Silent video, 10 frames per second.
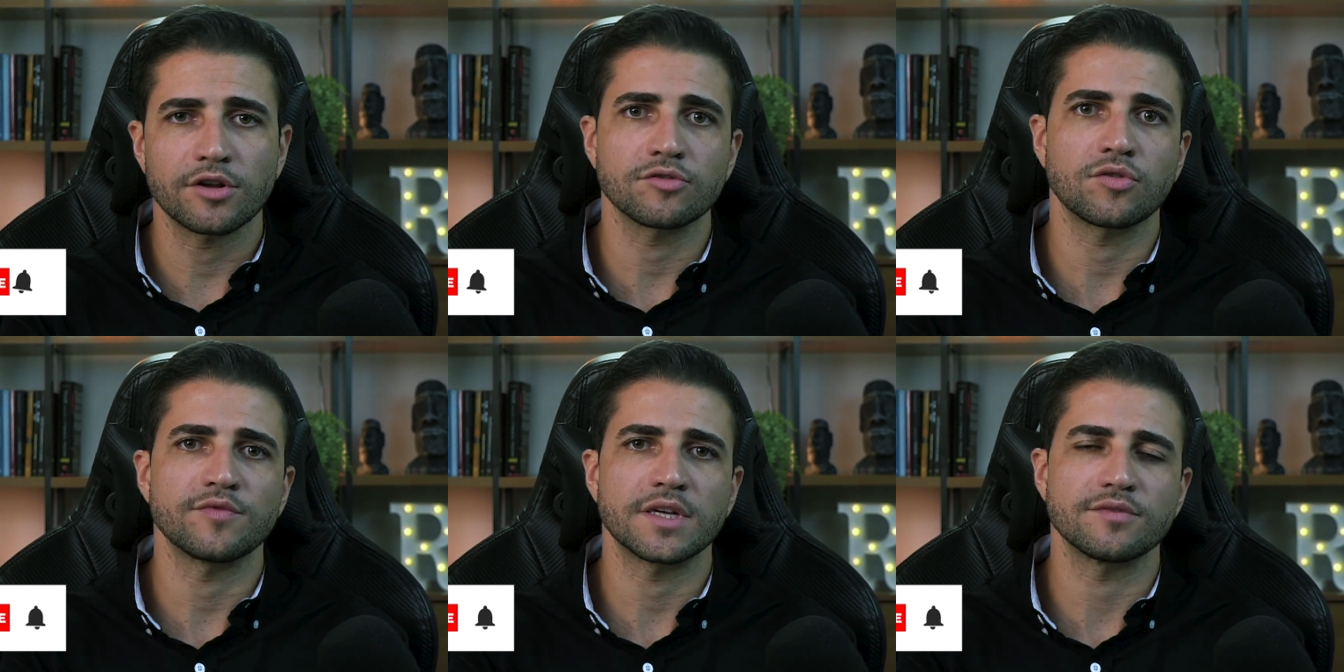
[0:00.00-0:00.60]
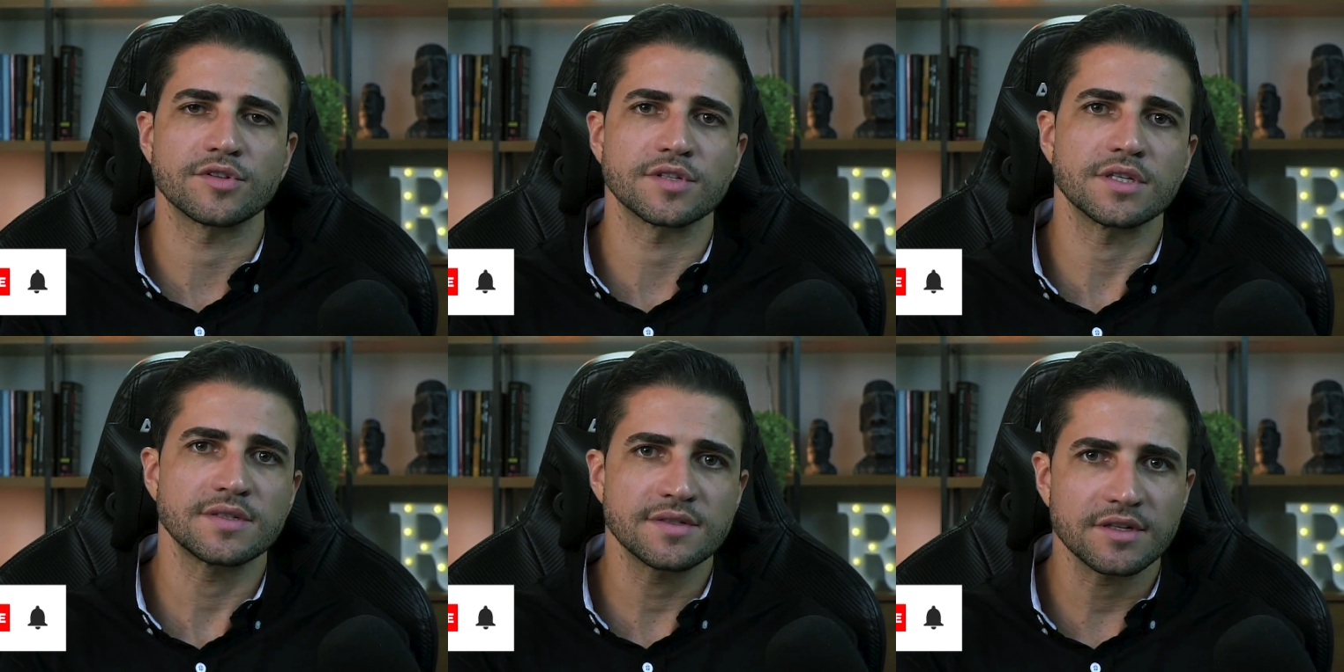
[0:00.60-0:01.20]
convidar você
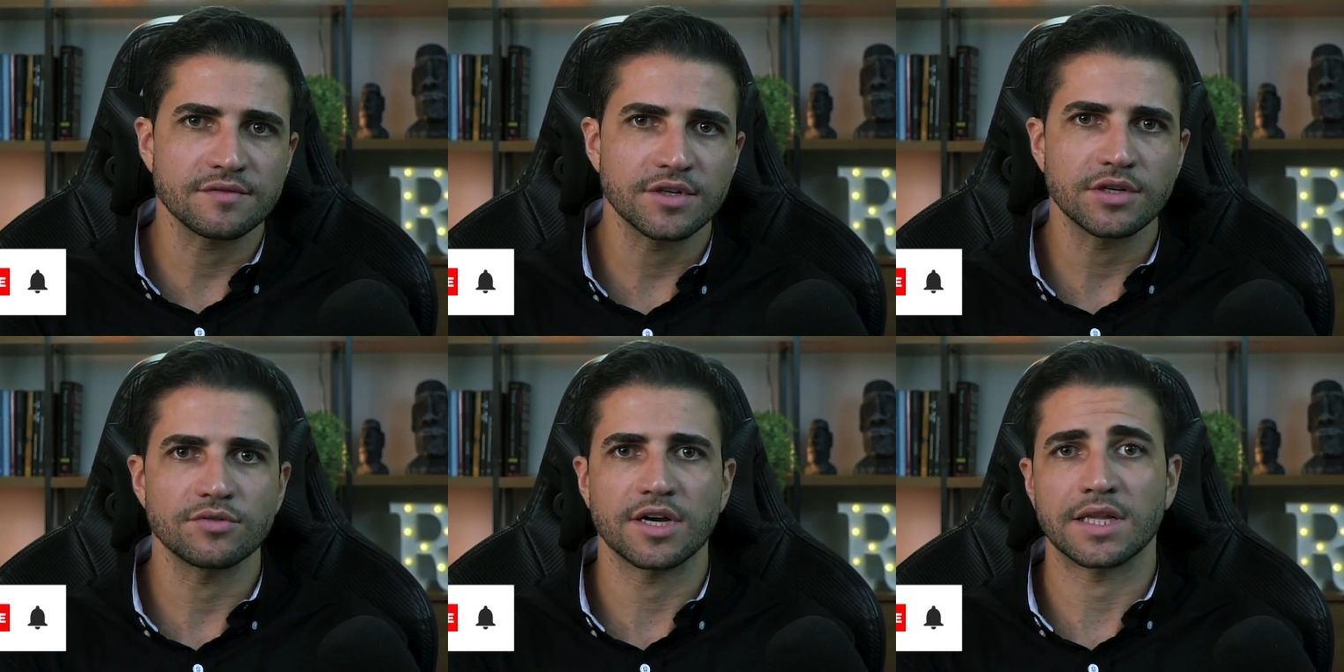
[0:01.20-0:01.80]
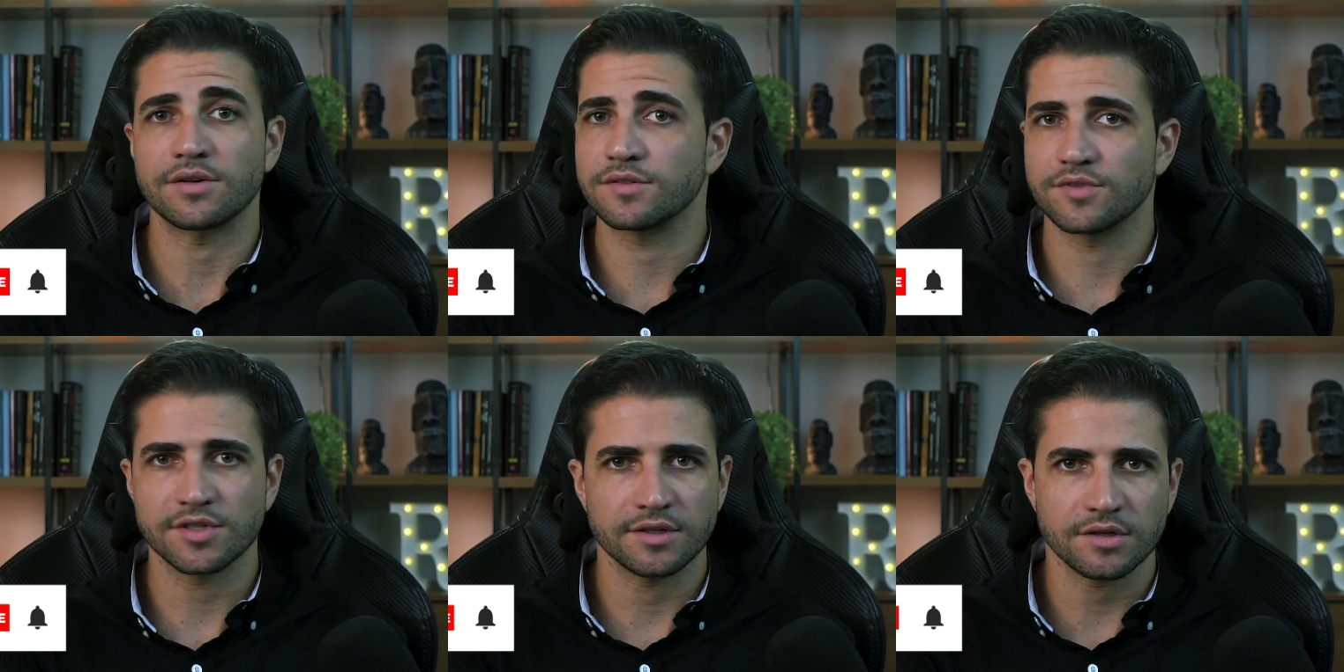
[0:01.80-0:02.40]
a se inscrever aqui no canal se
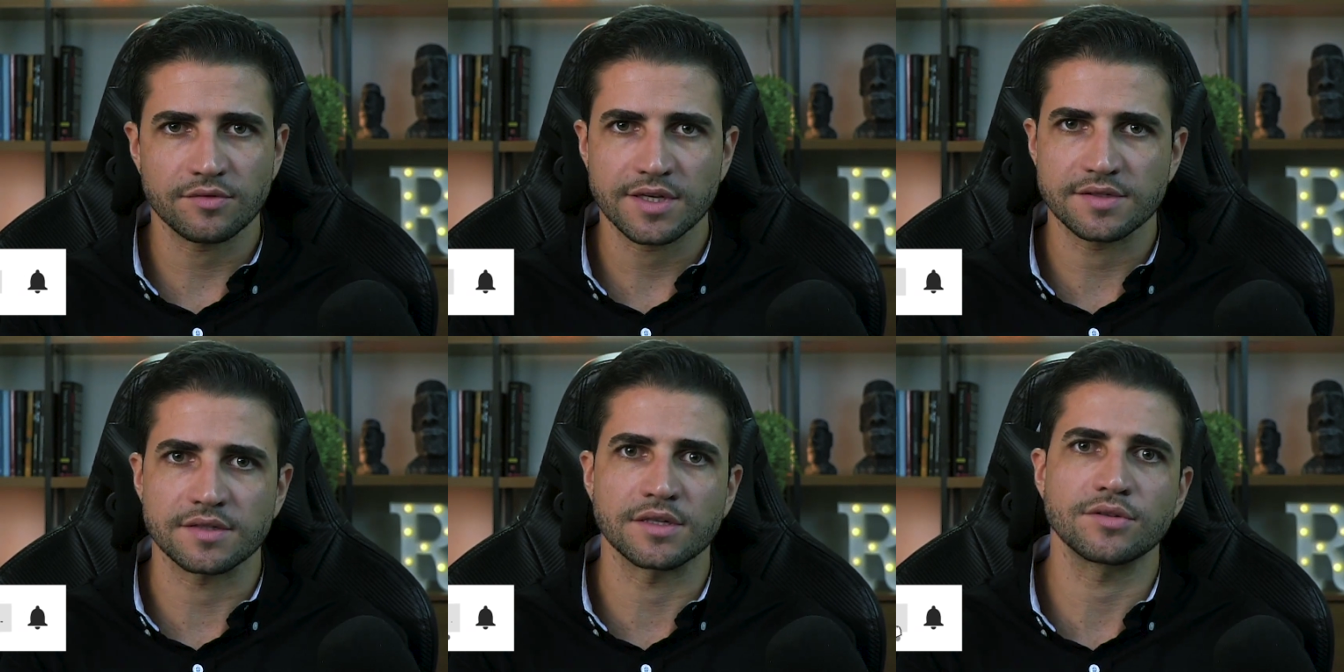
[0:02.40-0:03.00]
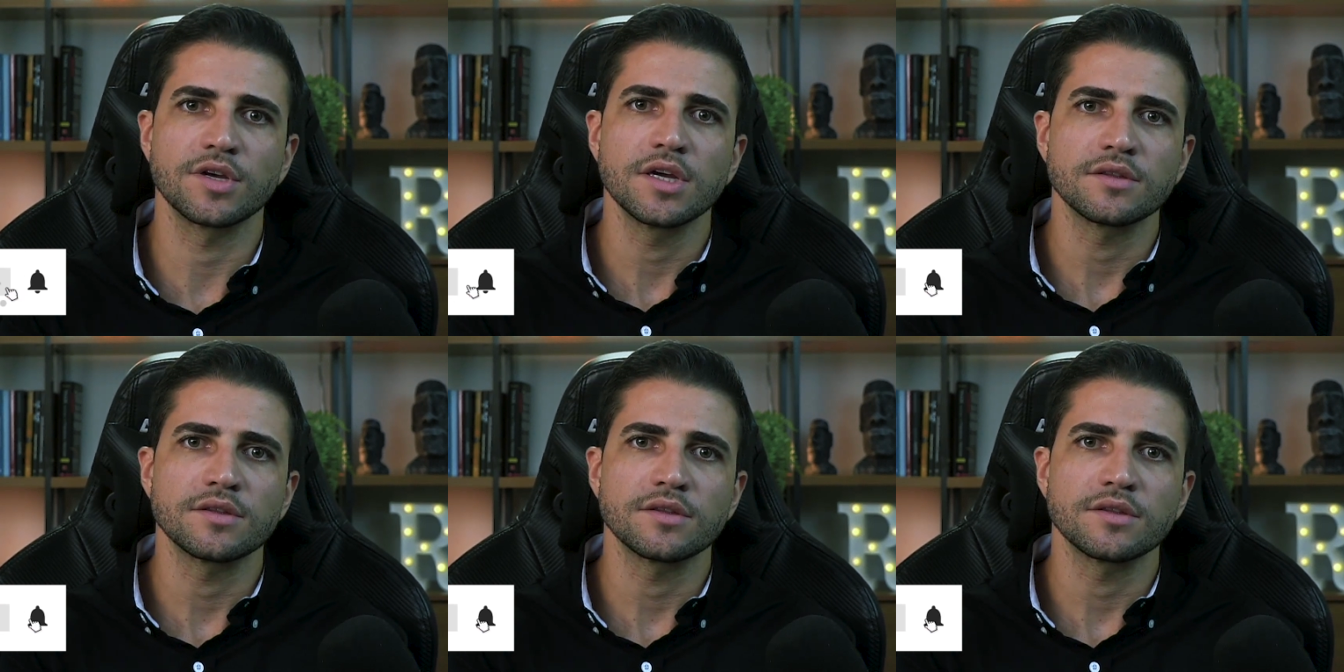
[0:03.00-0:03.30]
você ainda não é inscrito,